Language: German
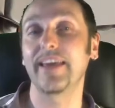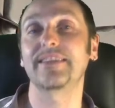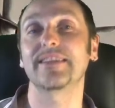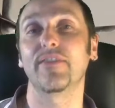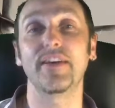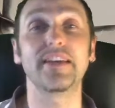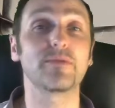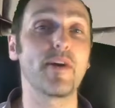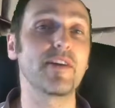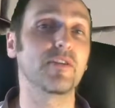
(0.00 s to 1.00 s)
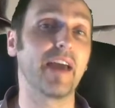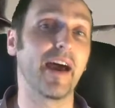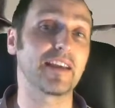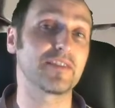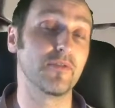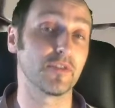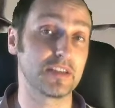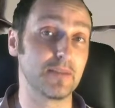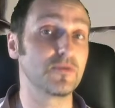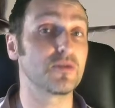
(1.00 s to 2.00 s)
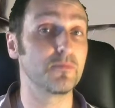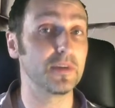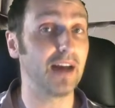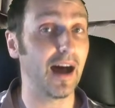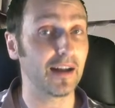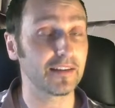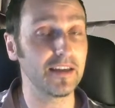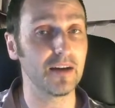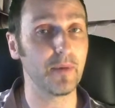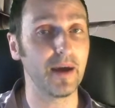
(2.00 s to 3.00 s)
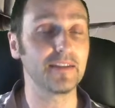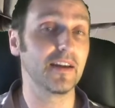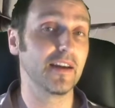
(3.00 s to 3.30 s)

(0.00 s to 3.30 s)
XFX Radeon RX 570 mit 8 GB